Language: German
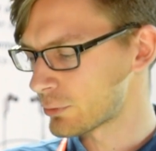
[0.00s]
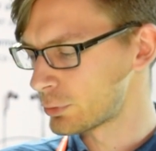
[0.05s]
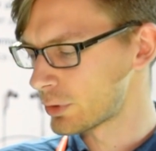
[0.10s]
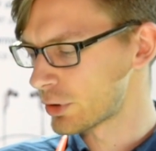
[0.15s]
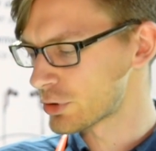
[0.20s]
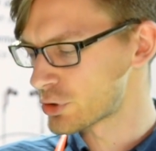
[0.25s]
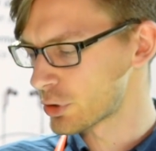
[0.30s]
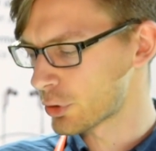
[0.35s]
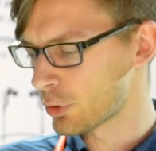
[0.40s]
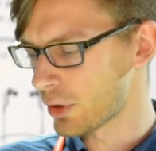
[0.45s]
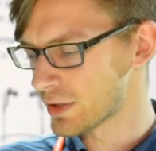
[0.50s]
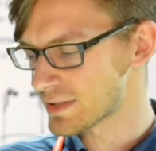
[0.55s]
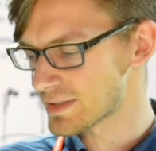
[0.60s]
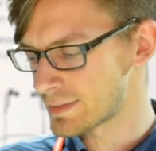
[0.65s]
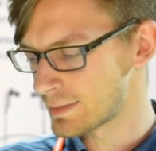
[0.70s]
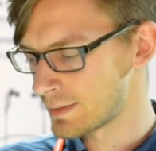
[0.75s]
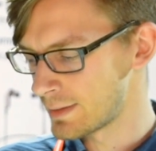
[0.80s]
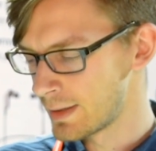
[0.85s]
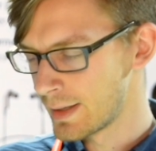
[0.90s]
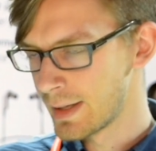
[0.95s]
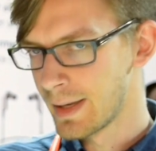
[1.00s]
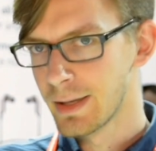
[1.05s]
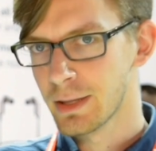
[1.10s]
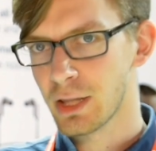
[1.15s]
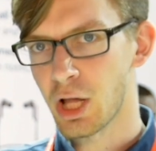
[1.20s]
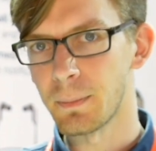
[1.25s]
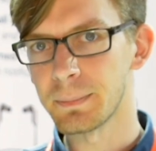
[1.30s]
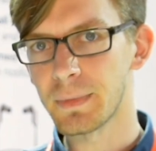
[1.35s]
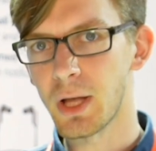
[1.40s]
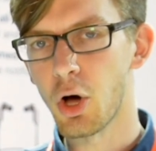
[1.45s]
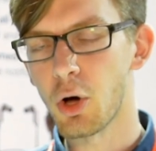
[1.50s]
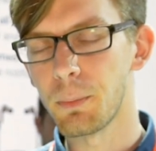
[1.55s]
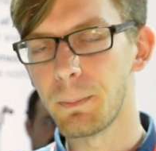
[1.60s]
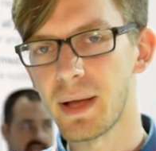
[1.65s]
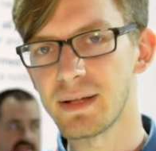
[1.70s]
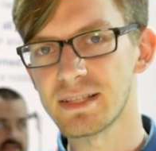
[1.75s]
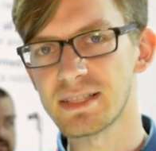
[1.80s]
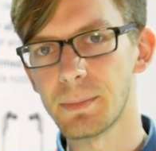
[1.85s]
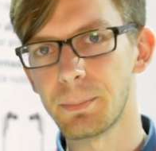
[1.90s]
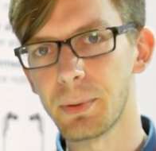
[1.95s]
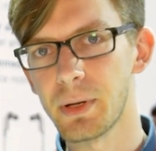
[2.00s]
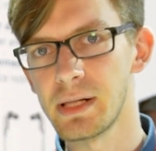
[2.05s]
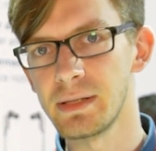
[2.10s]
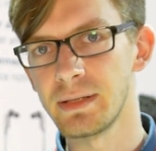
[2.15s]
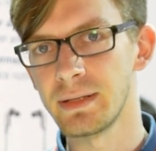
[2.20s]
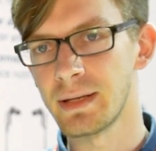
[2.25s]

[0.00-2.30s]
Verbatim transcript: gute Stück kosten, kommt auch März, April in